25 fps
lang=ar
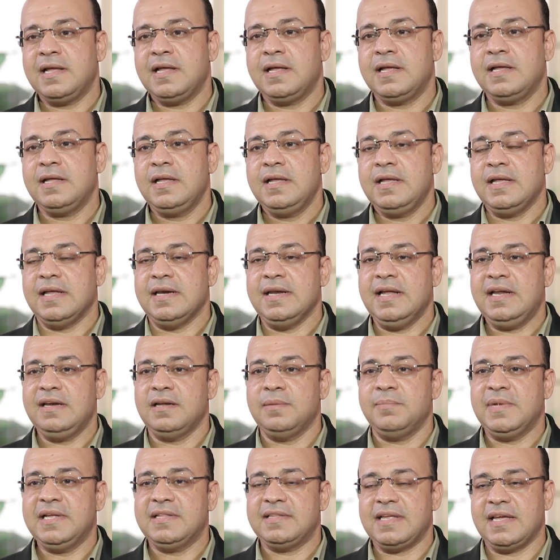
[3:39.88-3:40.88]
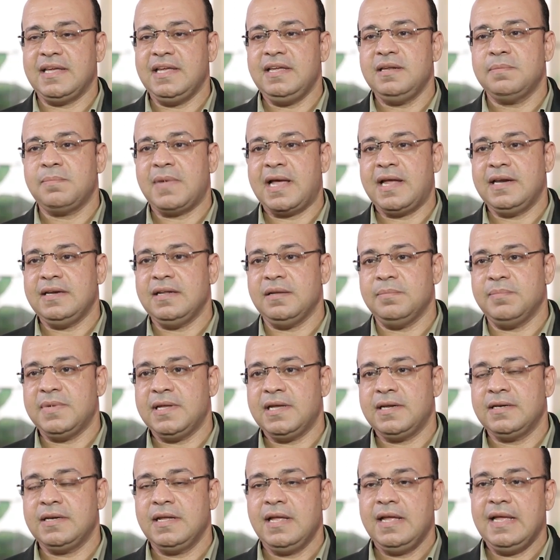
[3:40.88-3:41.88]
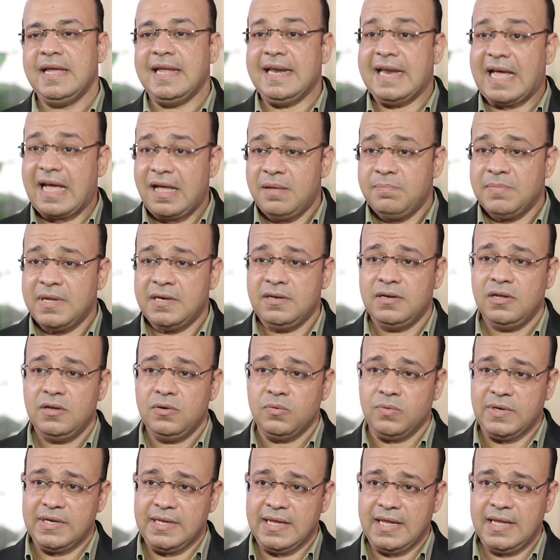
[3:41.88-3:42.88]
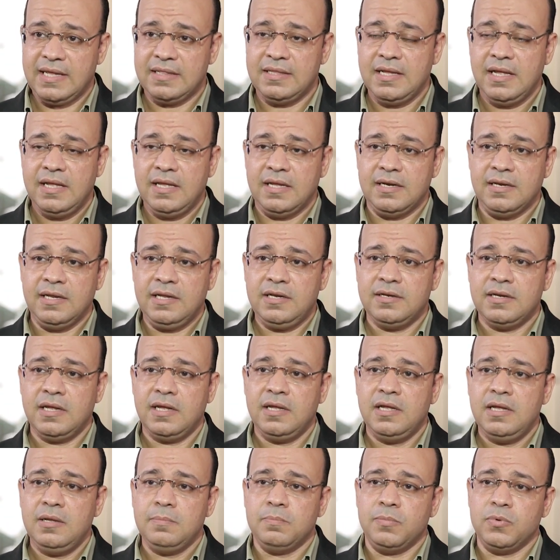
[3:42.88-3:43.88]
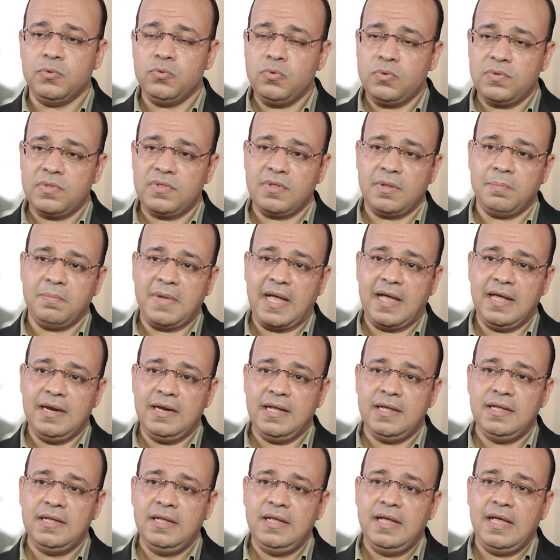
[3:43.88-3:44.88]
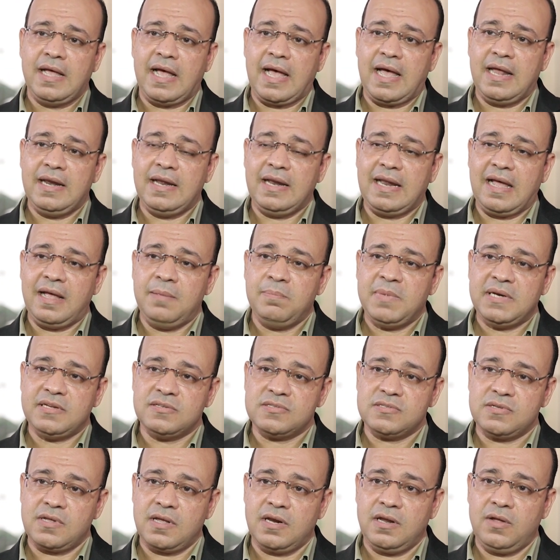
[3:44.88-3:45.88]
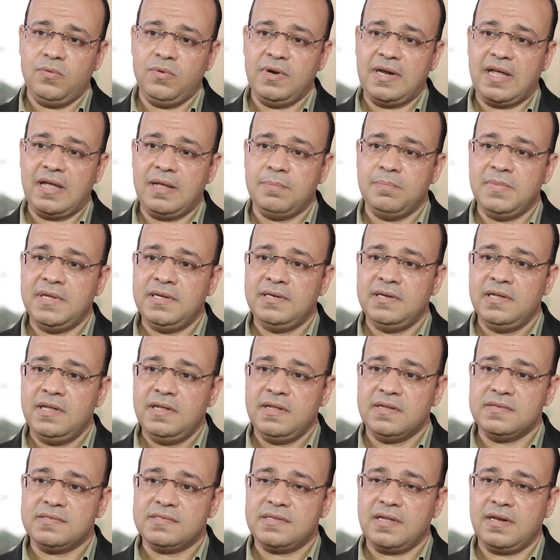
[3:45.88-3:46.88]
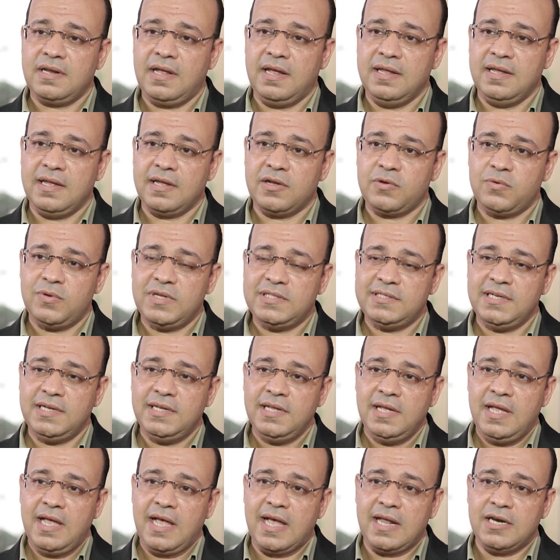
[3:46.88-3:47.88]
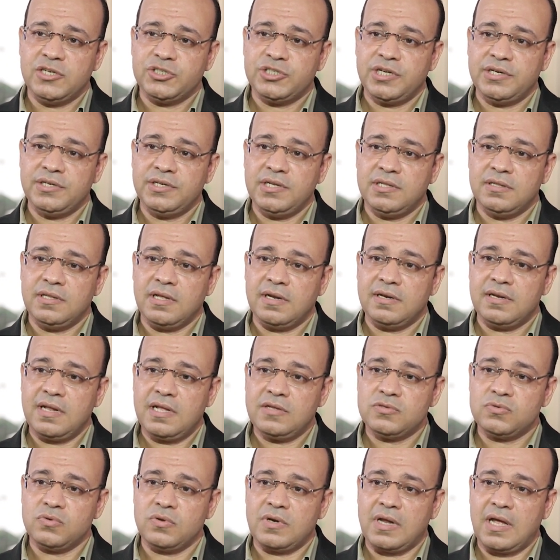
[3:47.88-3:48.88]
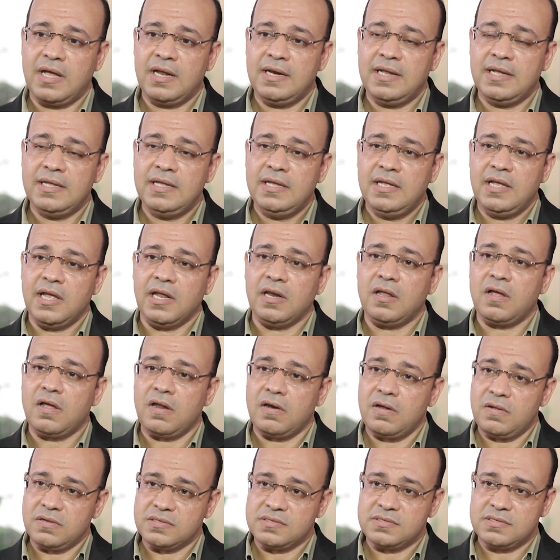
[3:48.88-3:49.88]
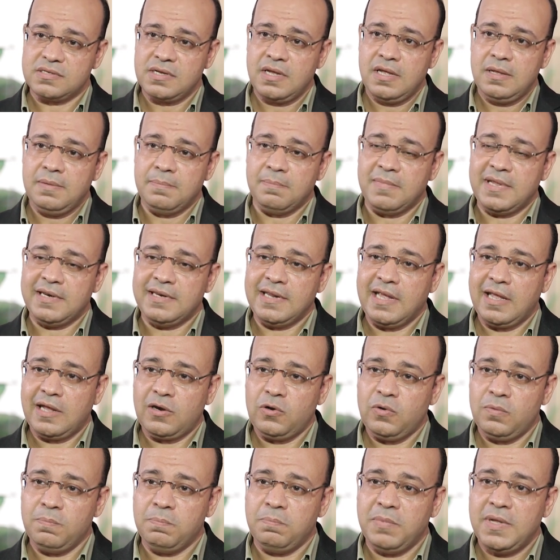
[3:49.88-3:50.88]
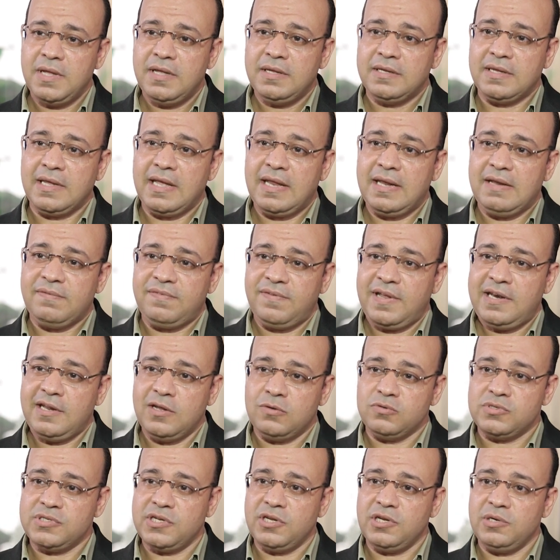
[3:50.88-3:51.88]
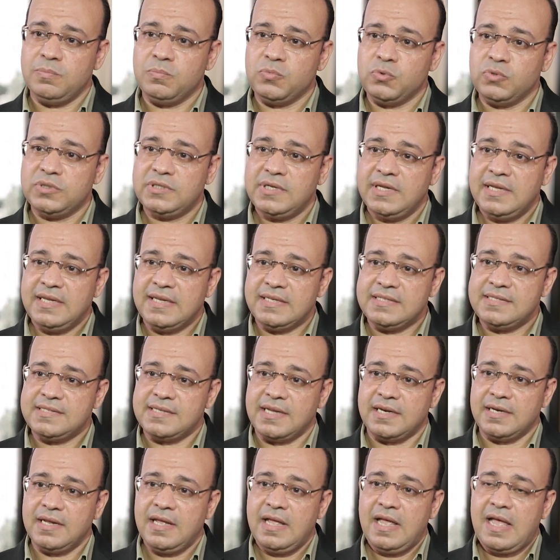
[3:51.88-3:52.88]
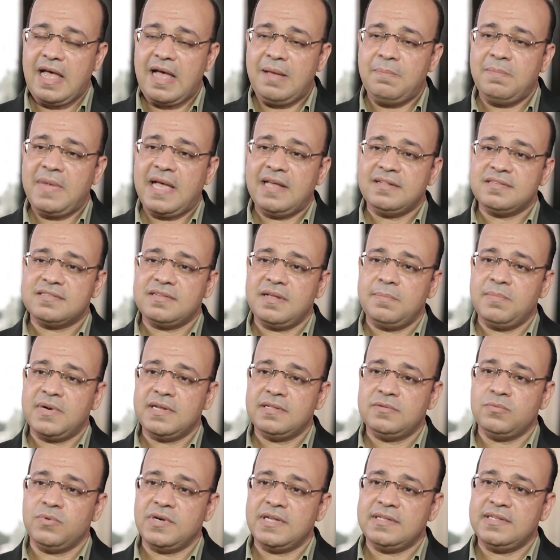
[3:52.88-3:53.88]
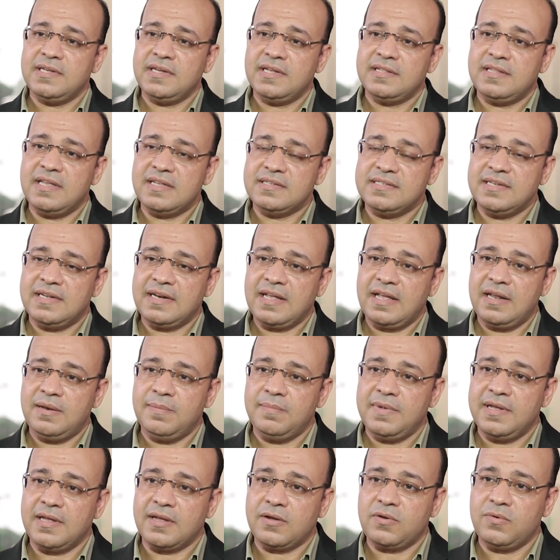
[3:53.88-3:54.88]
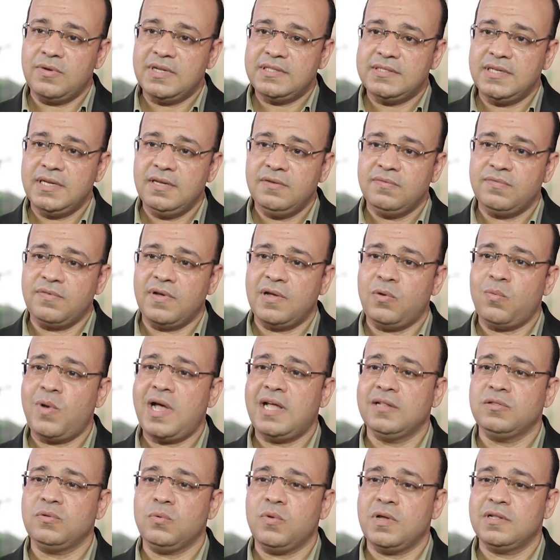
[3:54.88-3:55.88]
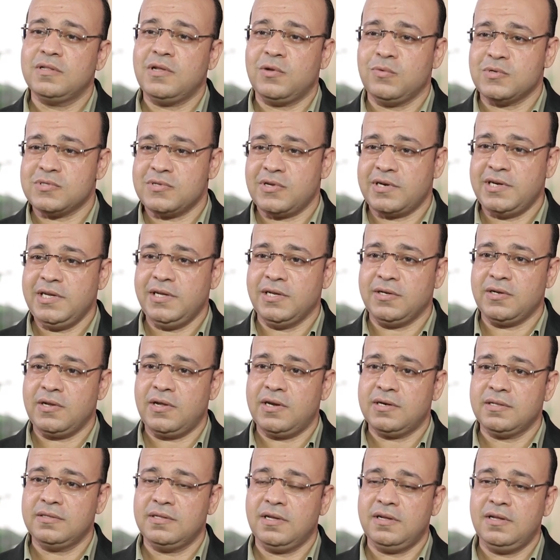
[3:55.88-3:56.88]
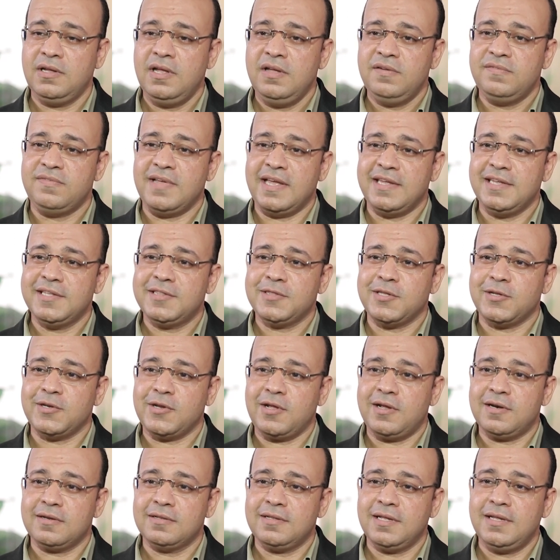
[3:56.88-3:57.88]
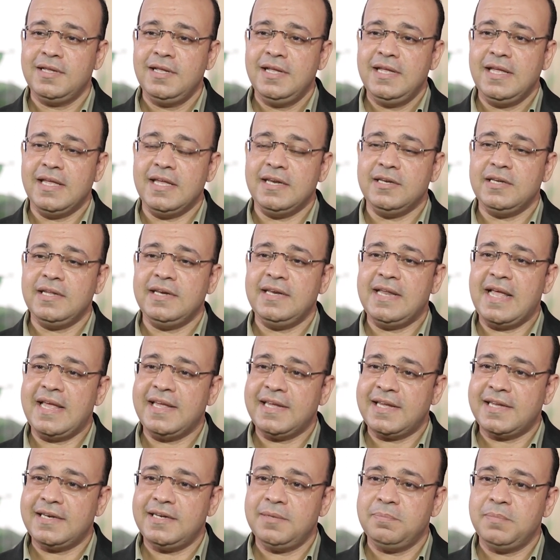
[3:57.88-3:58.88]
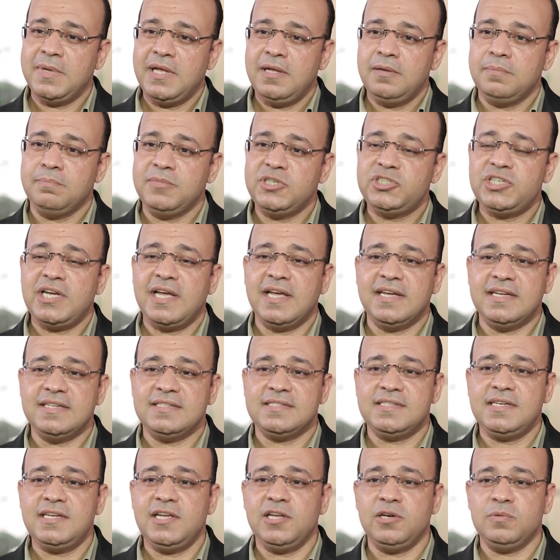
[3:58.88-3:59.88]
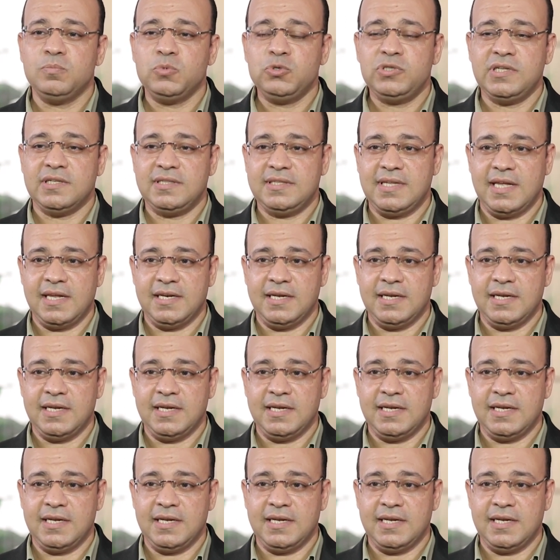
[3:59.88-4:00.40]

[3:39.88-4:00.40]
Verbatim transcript: معناها ان احنا محتاجين مع الايمان العمل والجهاد ان احنا بنخفض على على العمل الصالح والاعمال الصالحه يا اخوتي علشان نقدر نحصل على الخلاص من يغلب يا فلا يؤذيه الموت السامي أما عن ثمرة ونتيجة هذه الغلبة يا إخواتي فالوعد واضح وصريح النهاردة في آيتنا النهاردة إن اللي هيغلب مش هيأذيه الموت